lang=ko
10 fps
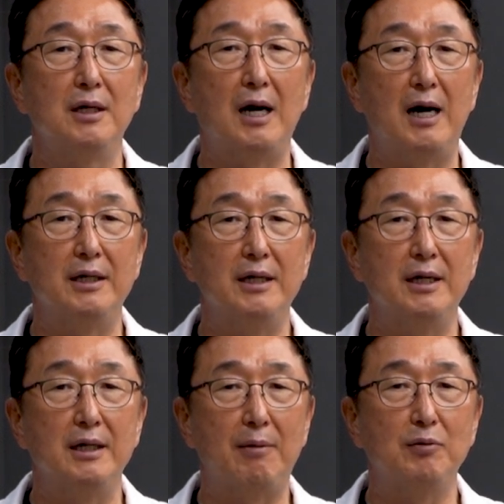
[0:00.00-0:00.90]

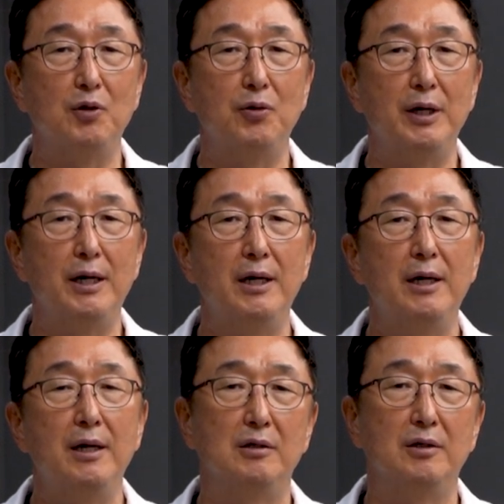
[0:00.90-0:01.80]
간의 암도의
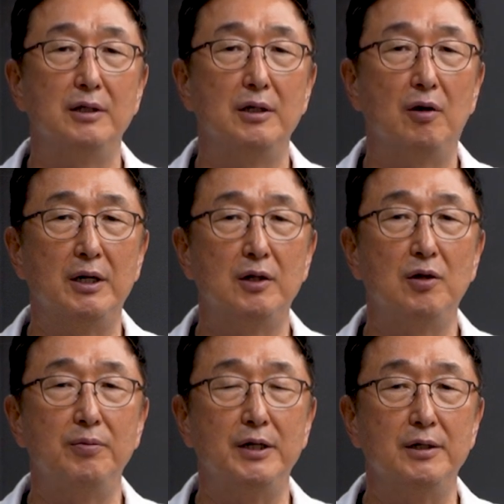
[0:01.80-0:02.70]
저기
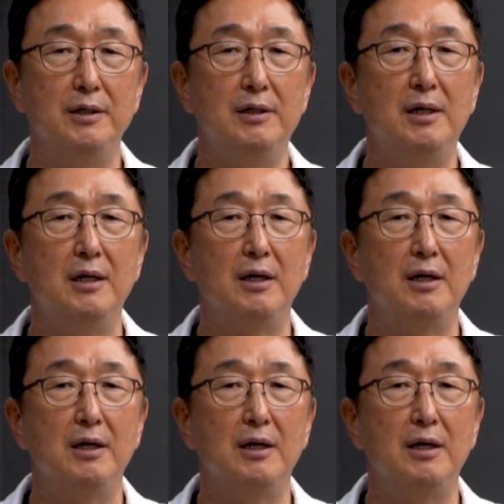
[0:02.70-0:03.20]
어네터미를